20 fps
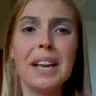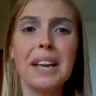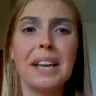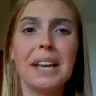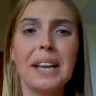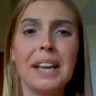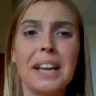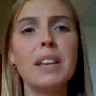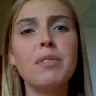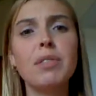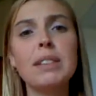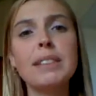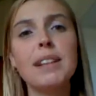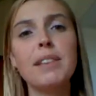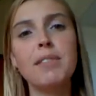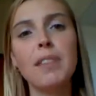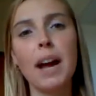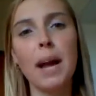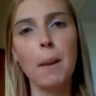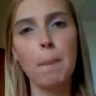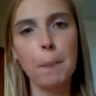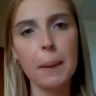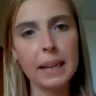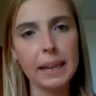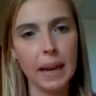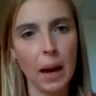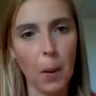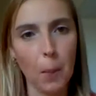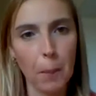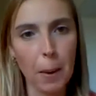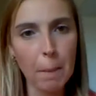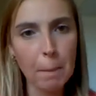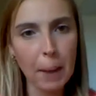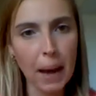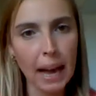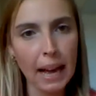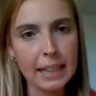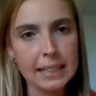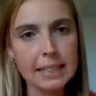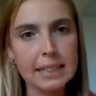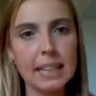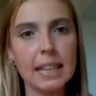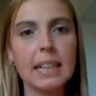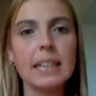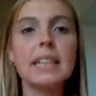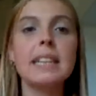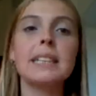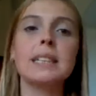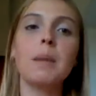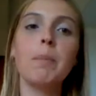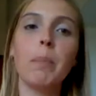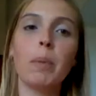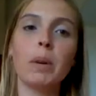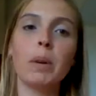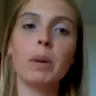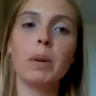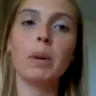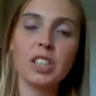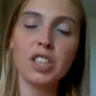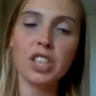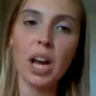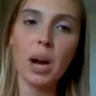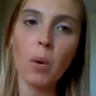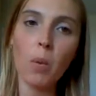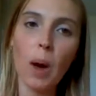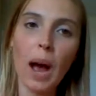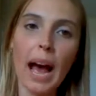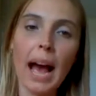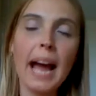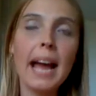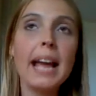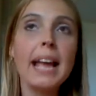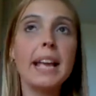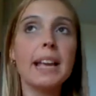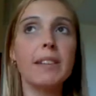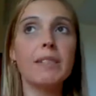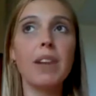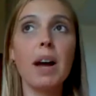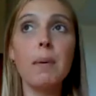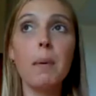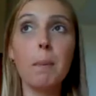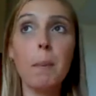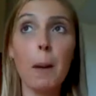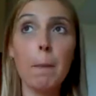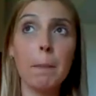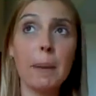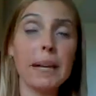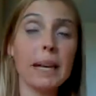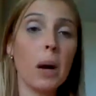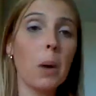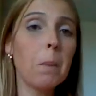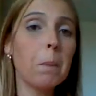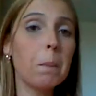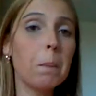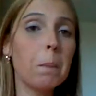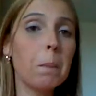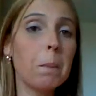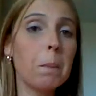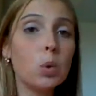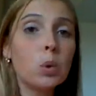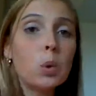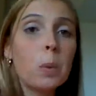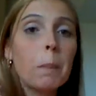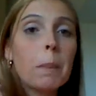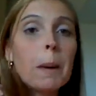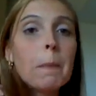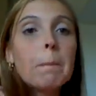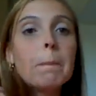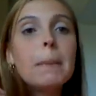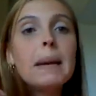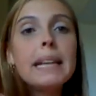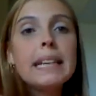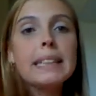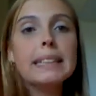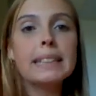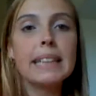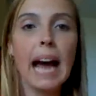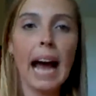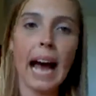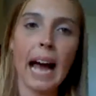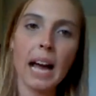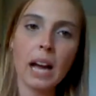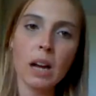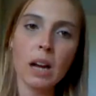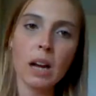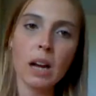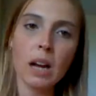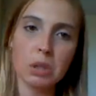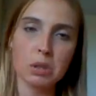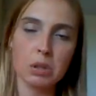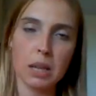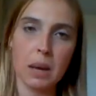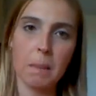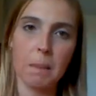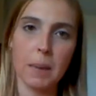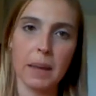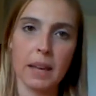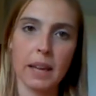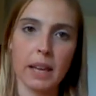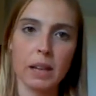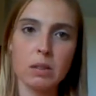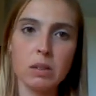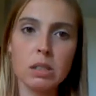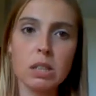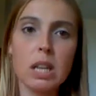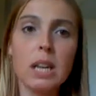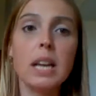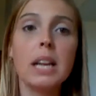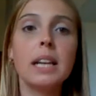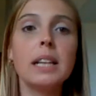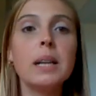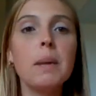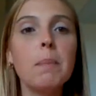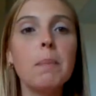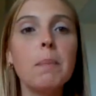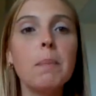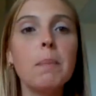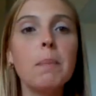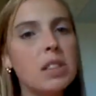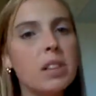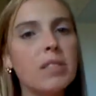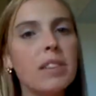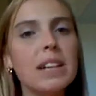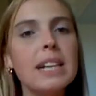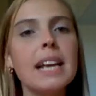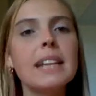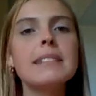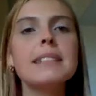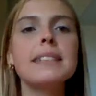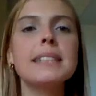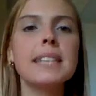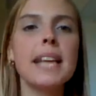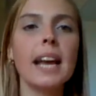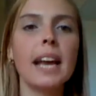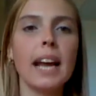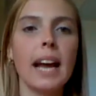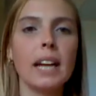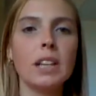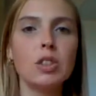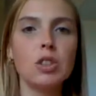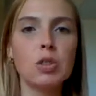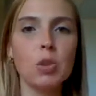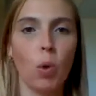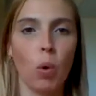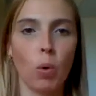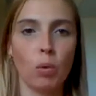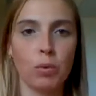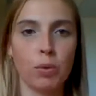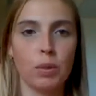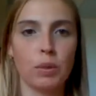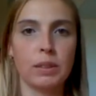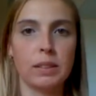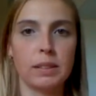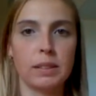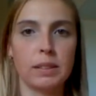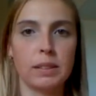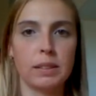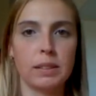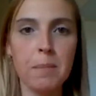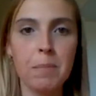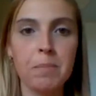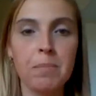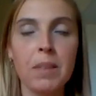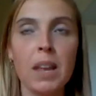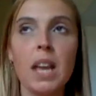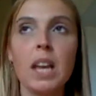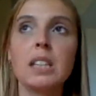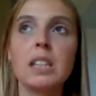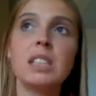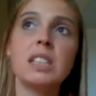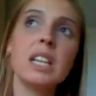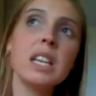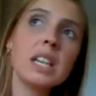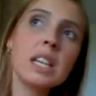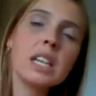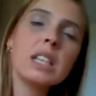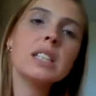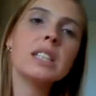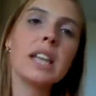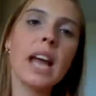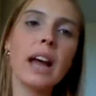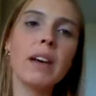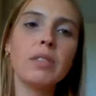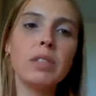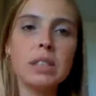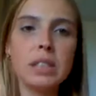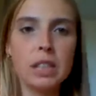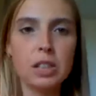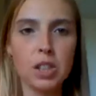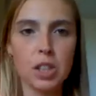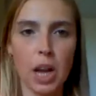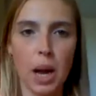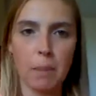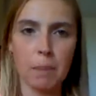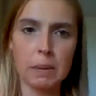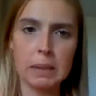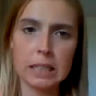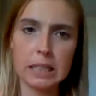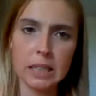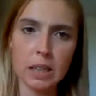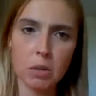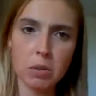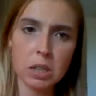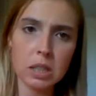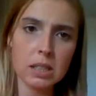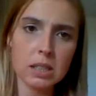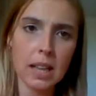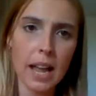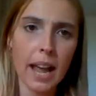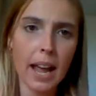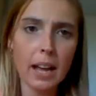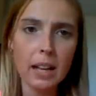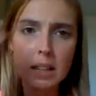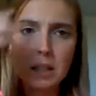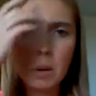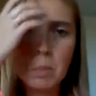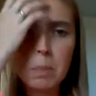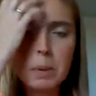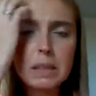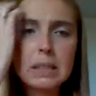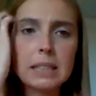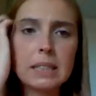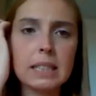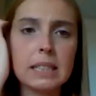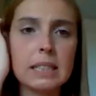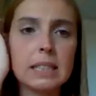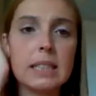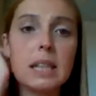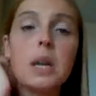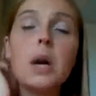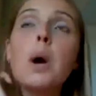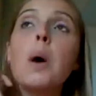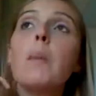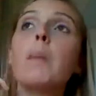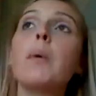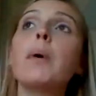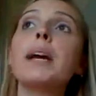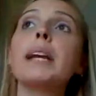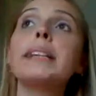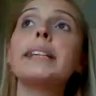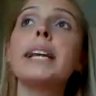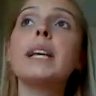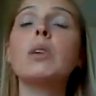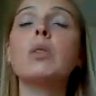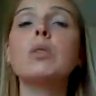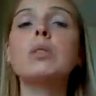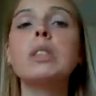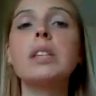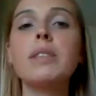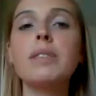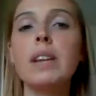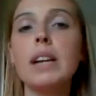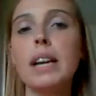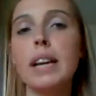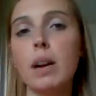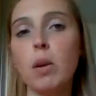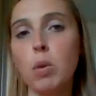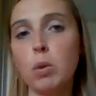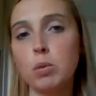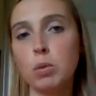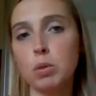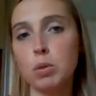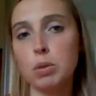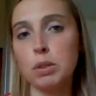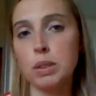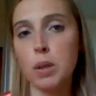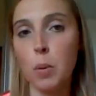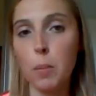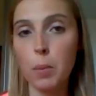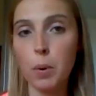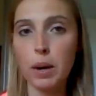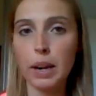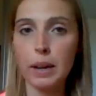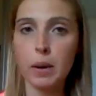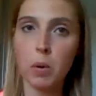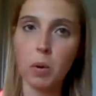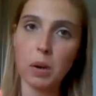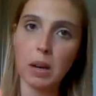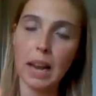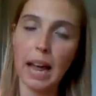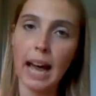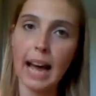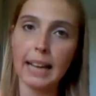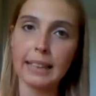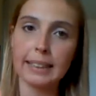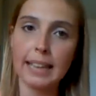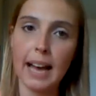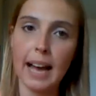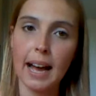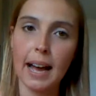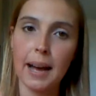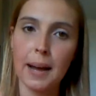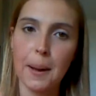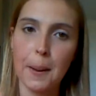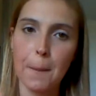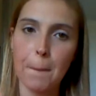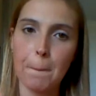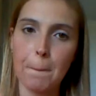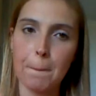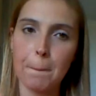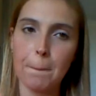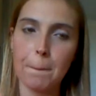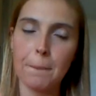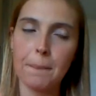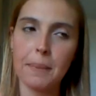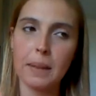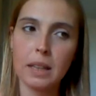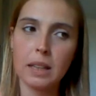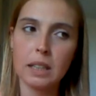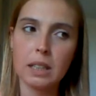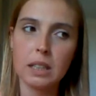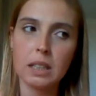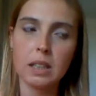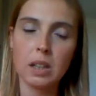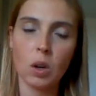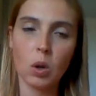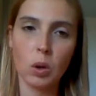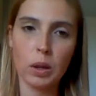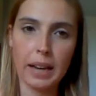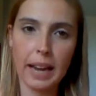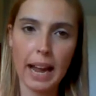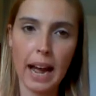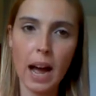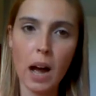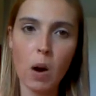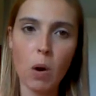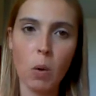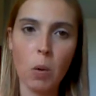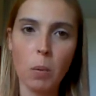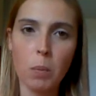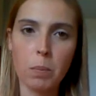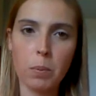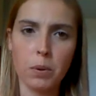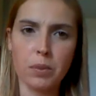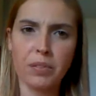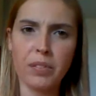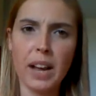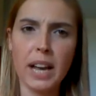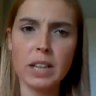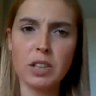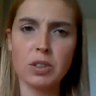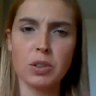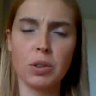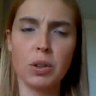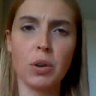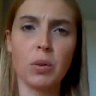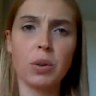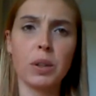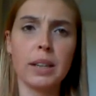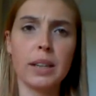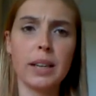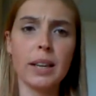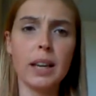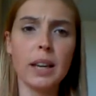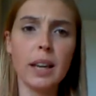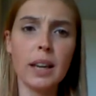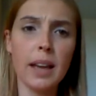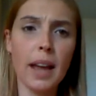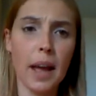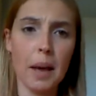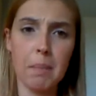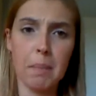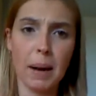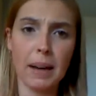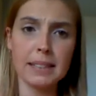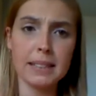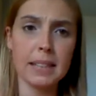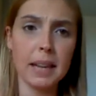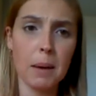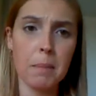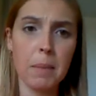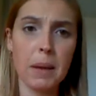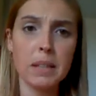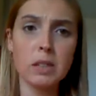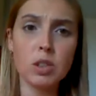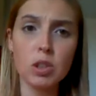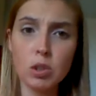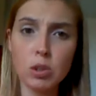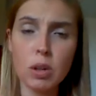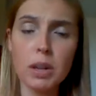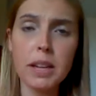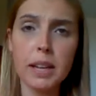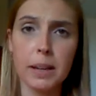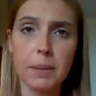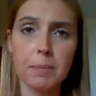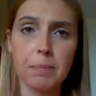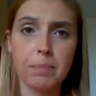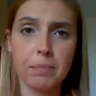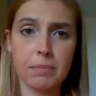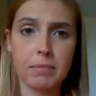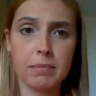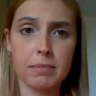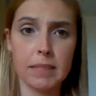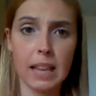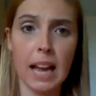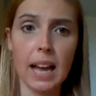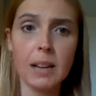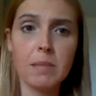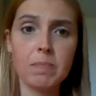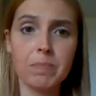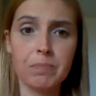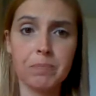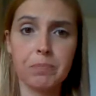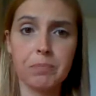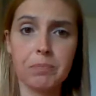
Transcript: E aí você vai aplicar uma máscara, depois vai enxaguar e vai aplicar um produto para blindar os seus cabelos e depois você vai secar de novo, tá? Se quiser, você chapa. Se não quiser, não precisa. Porque tem inclusive a reconstrução molecular da hum, L'Oreal Professional, que é basicamente isso aí, tá?